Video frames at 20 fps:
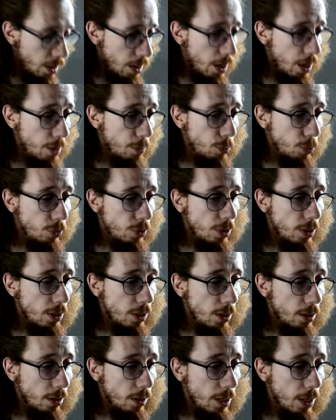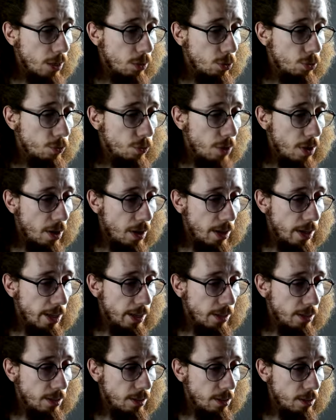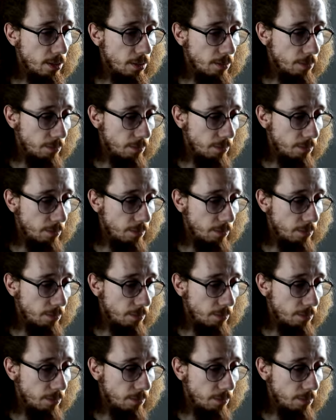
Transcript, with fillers: Un petit Gardevoir X.